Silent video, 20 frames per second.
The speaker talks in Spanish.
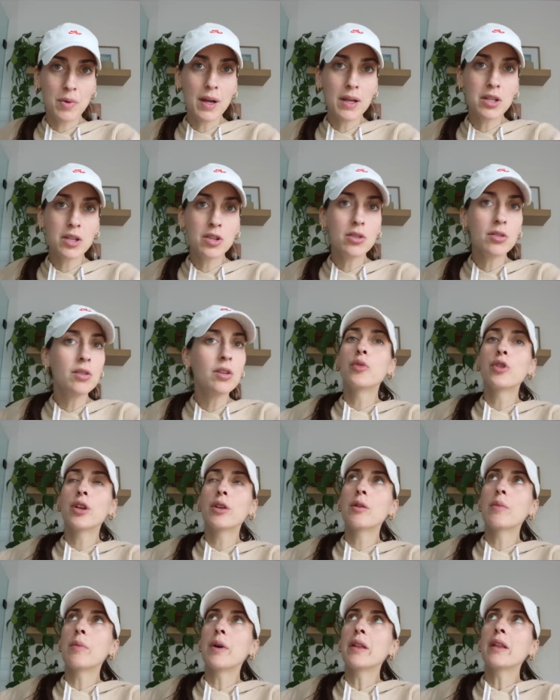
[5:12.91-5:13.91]
baños, porque
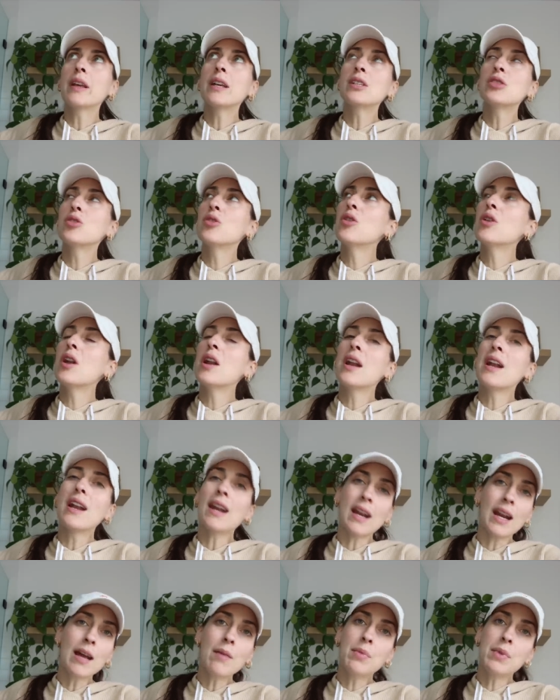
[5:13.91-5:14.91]
me parece que son
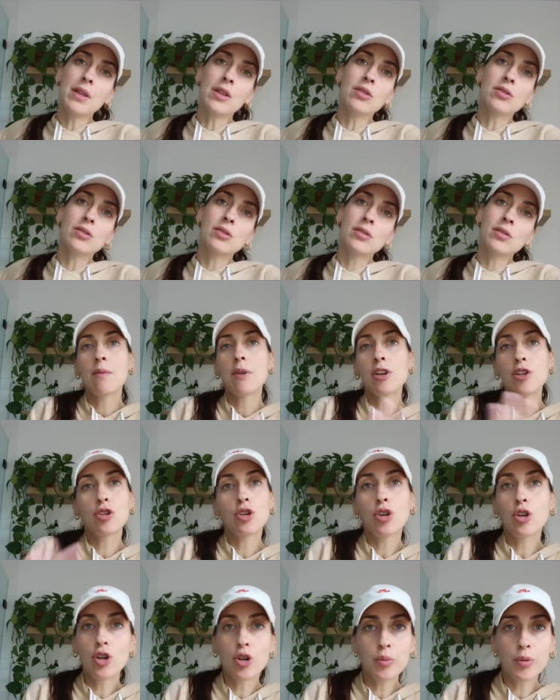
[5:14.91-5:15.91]
rápidos. Me
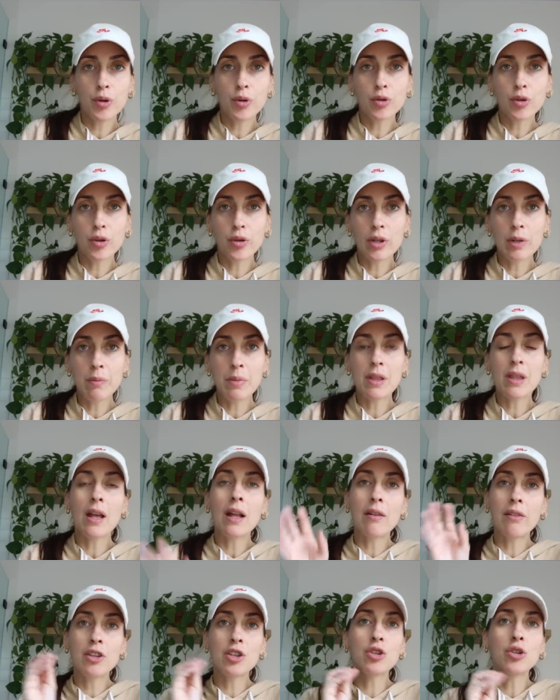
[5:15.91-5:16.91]
todos los productos de limpieza
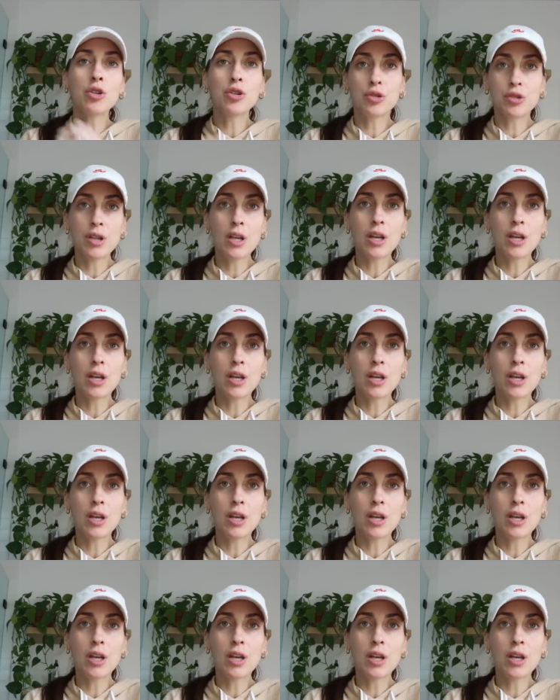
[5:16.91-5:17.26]
del baño los